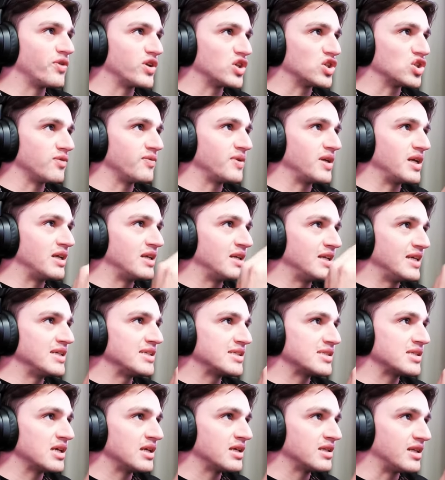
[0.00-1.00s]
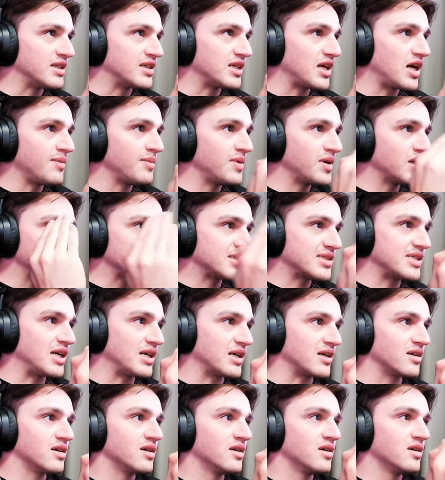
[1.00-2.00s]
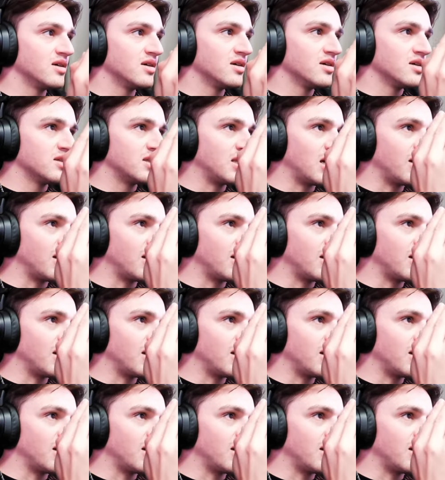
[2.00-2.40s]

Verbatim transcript: Ich schaue wieder links, der Tarmac, zack. Da